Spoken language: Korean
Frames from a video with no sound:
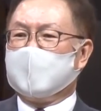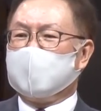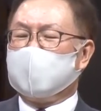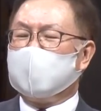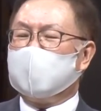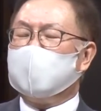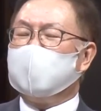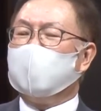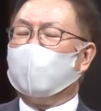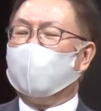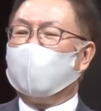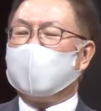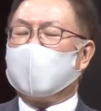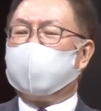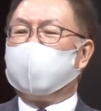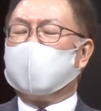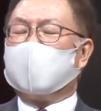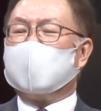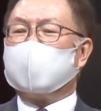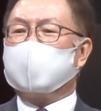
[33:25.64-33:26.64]
이
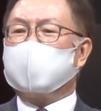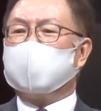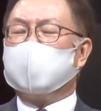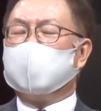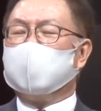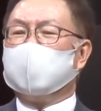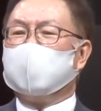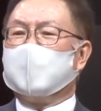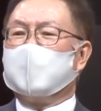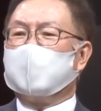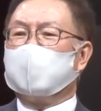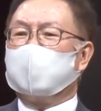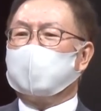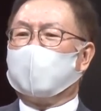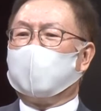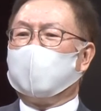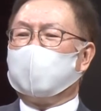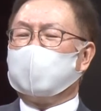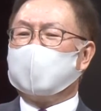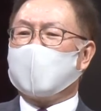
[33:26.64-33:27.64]
요나와 같이
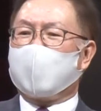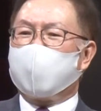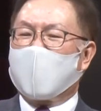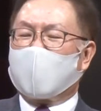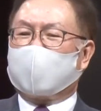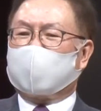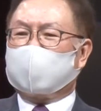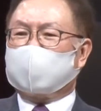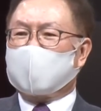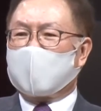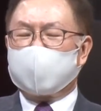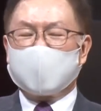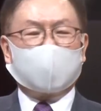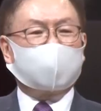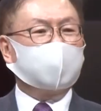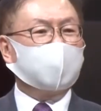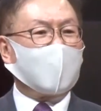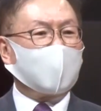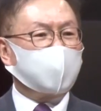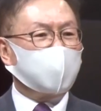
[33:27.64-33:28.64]
또
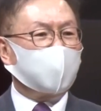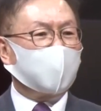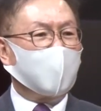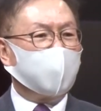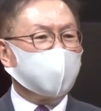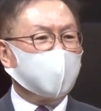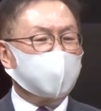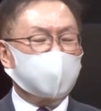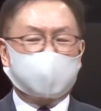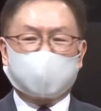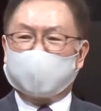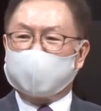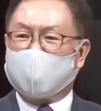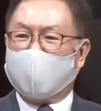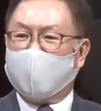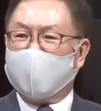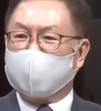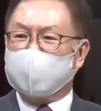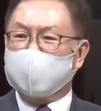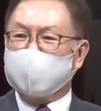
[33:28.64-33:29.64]
따박따박 따져가면서
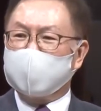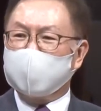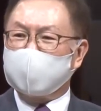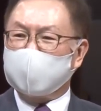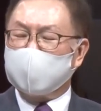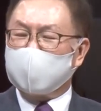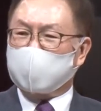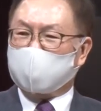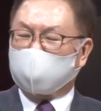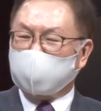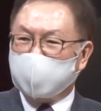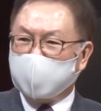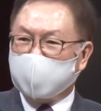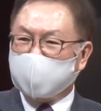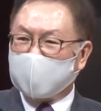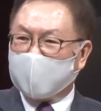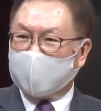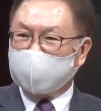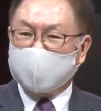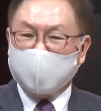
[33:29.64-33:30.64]
대드는 이
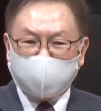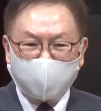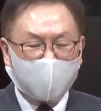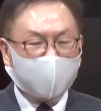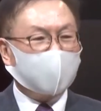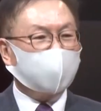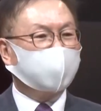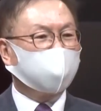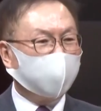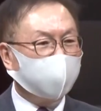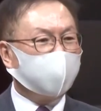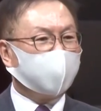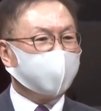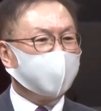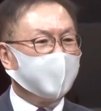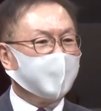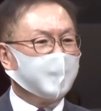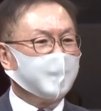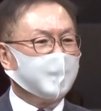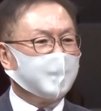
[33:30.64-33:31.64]
첫째 아들과 같은
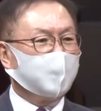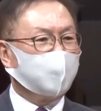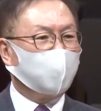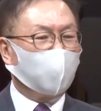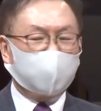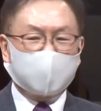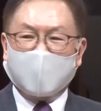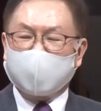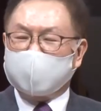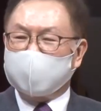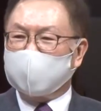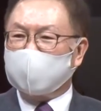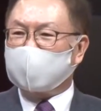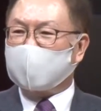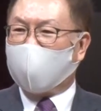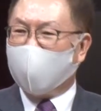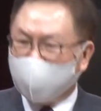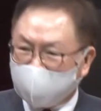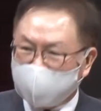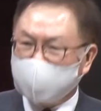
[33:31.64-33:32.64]
또 다른
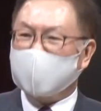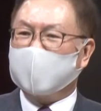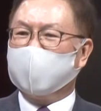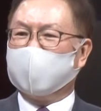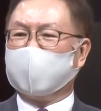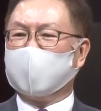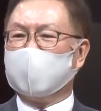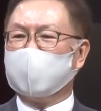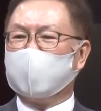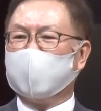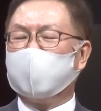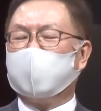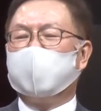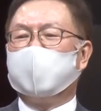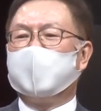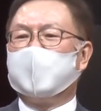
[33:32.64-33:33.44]
탕자에게도